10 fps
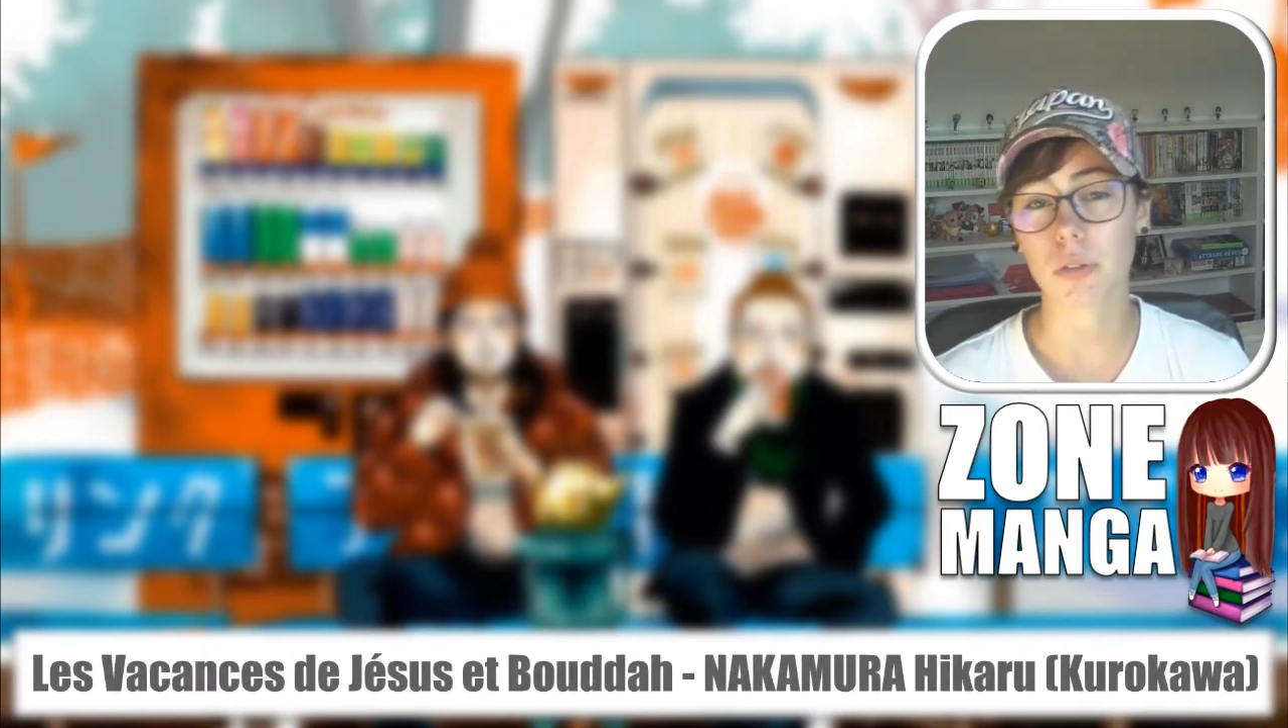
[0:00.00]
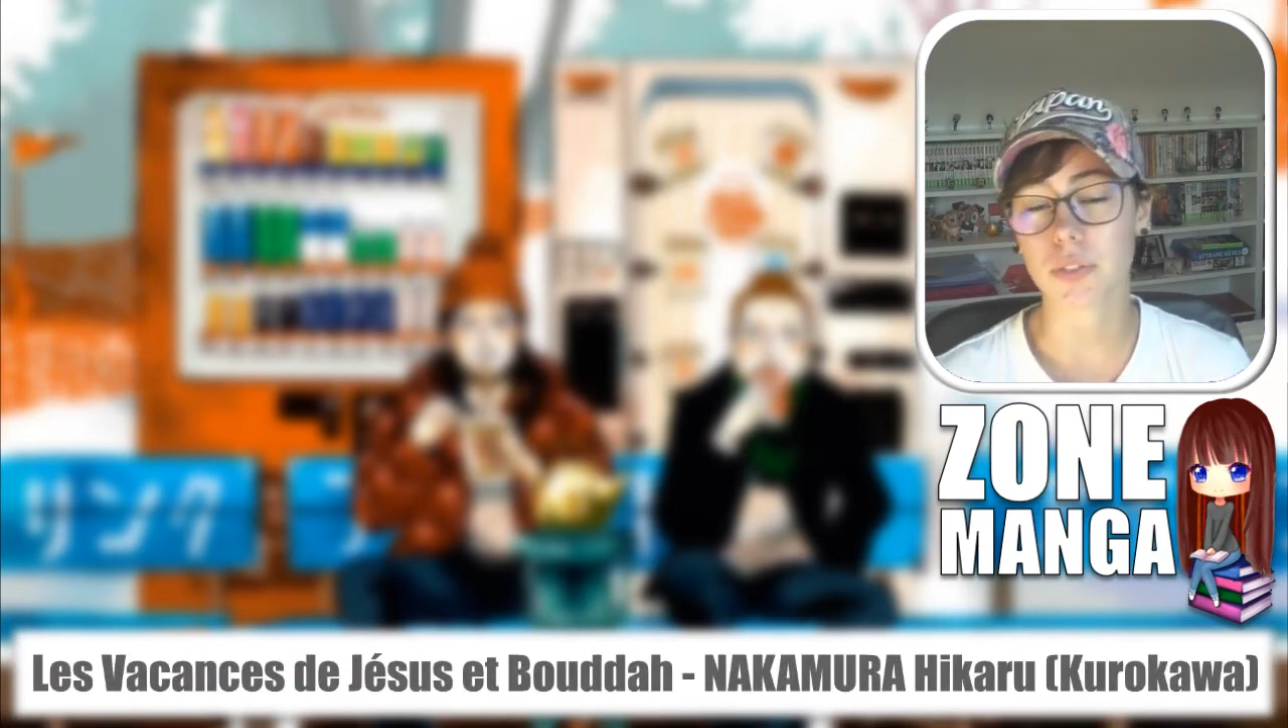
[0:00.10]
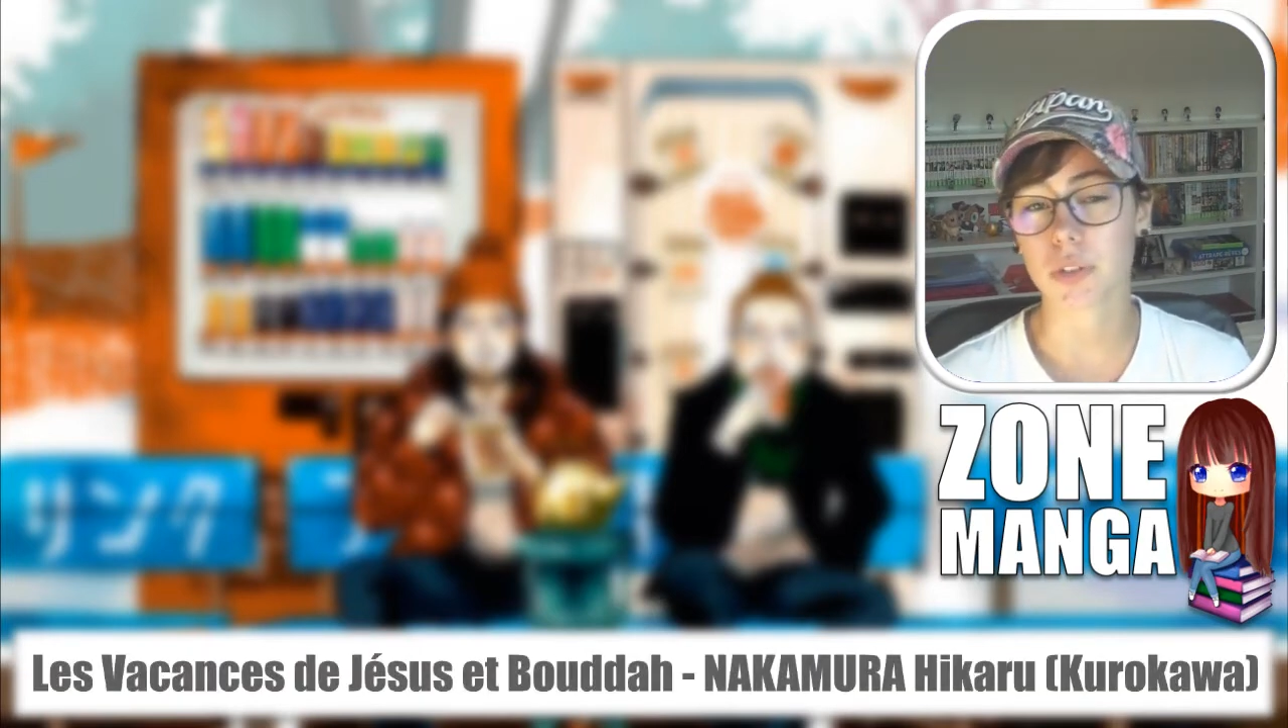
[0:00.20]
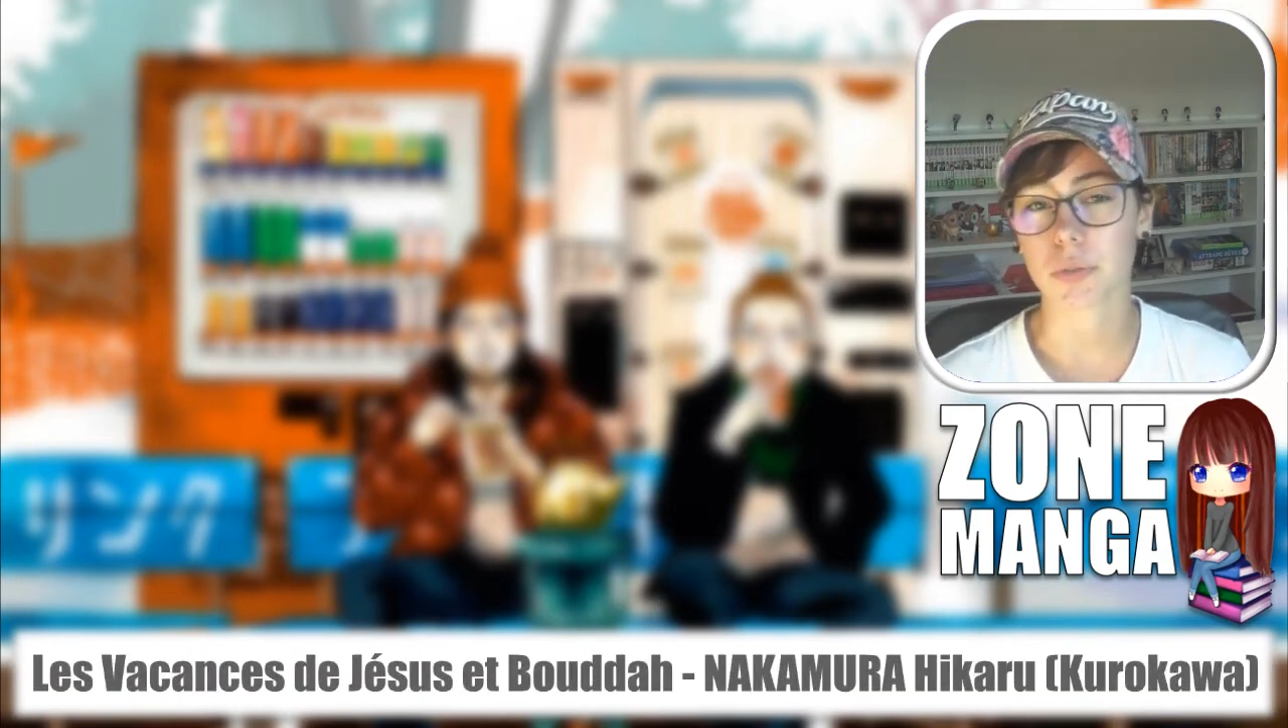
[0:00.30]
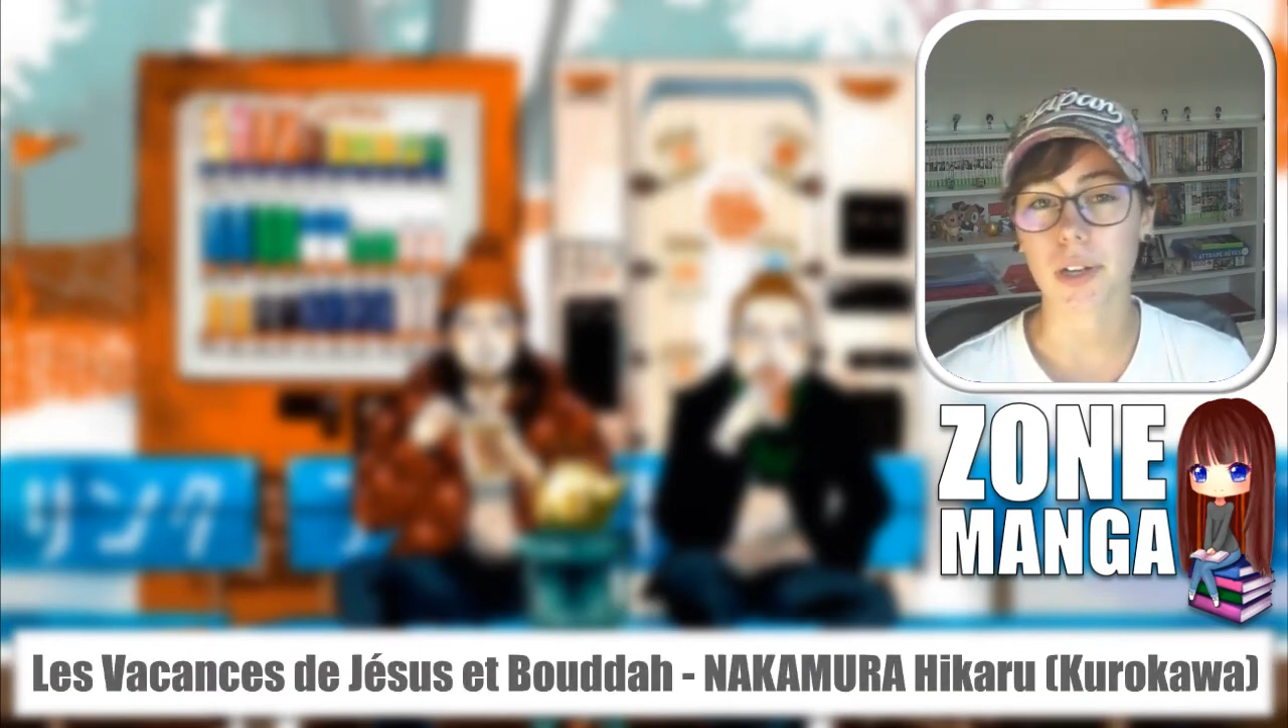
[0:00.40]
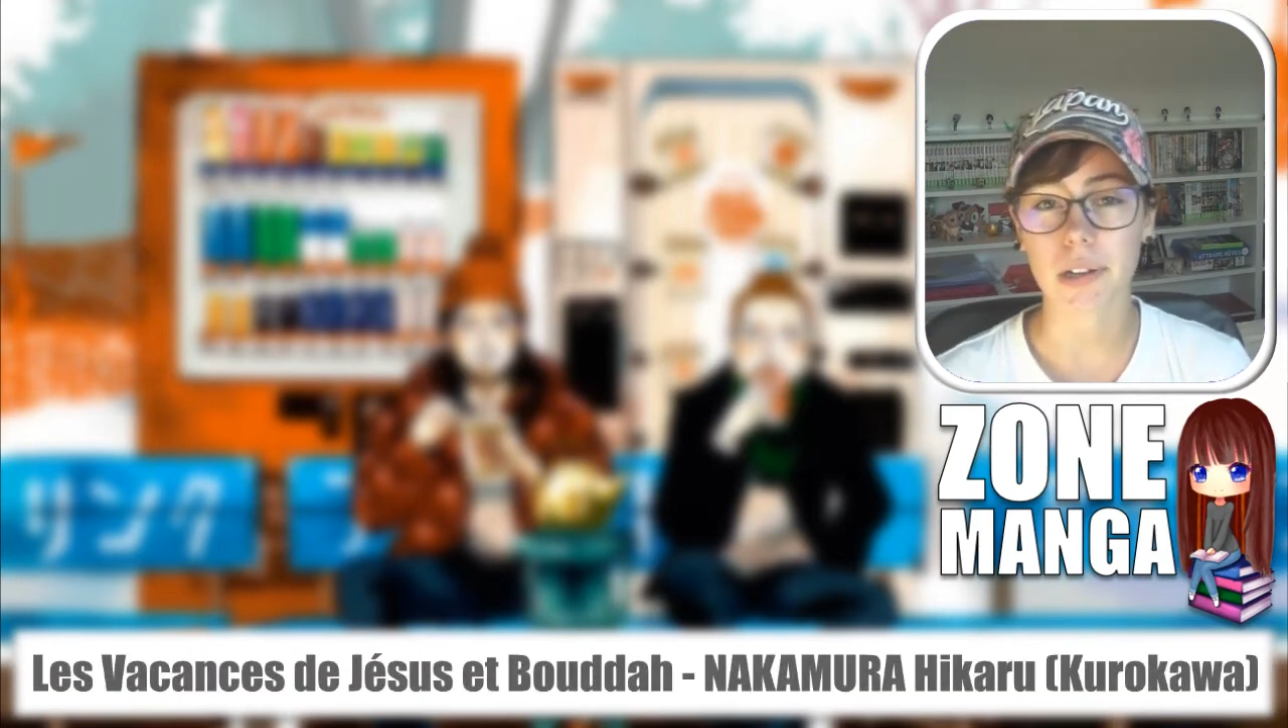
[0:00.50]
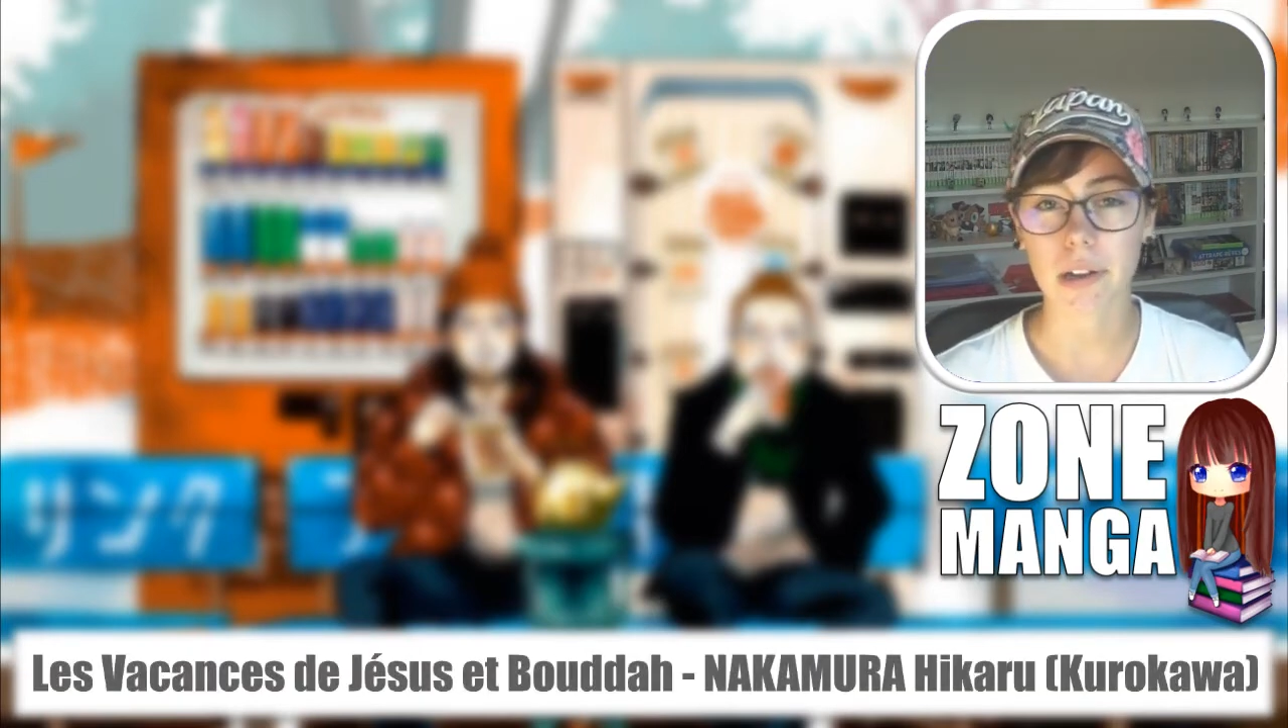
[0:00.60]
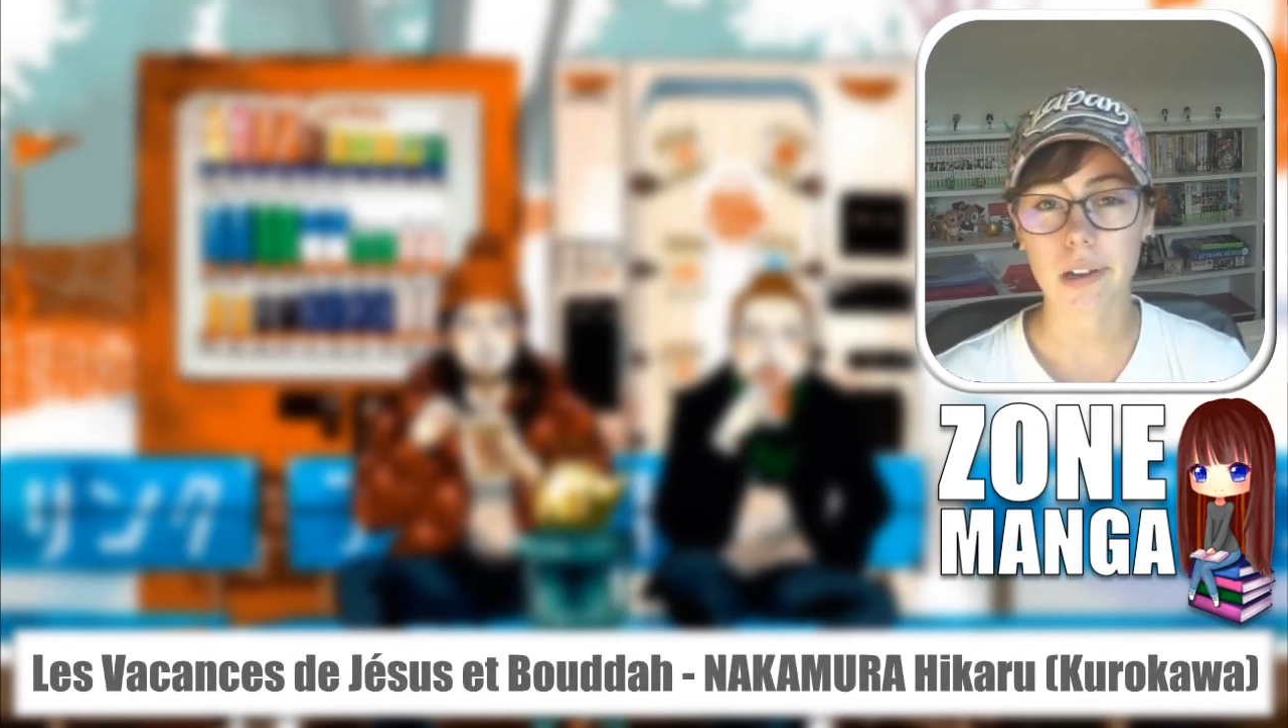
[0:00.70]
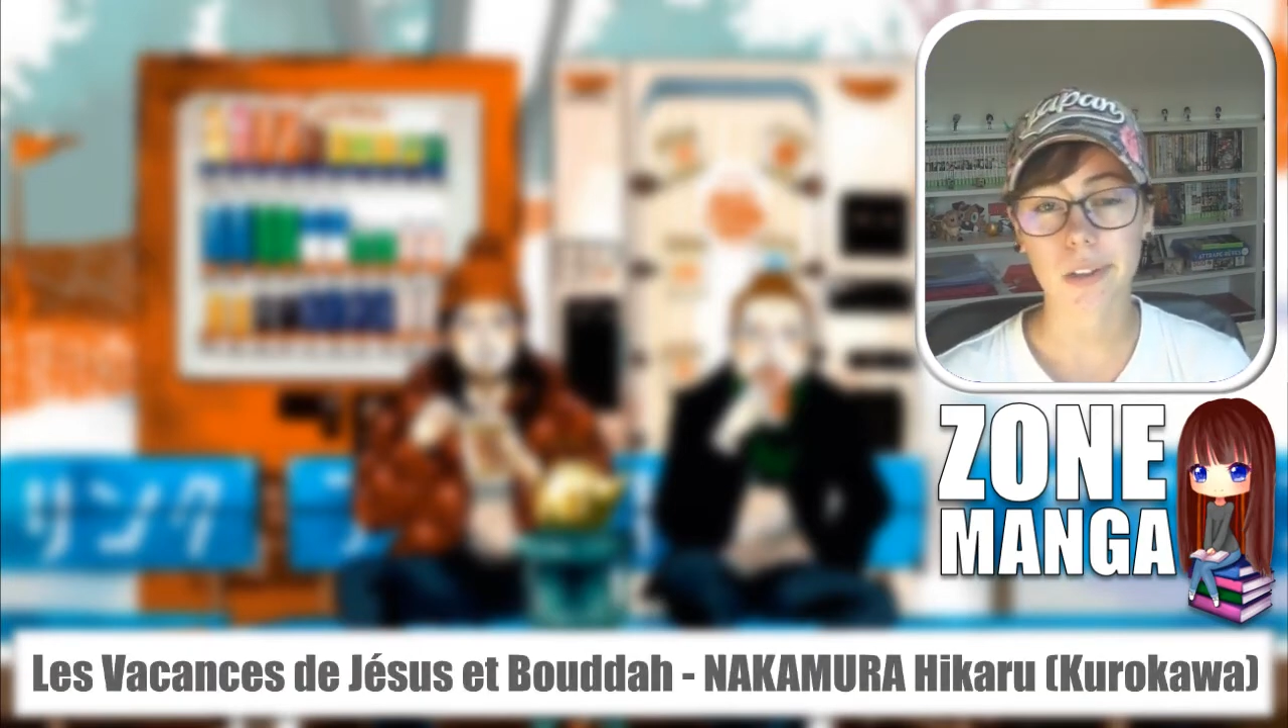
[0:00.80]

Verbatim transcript: le visuel,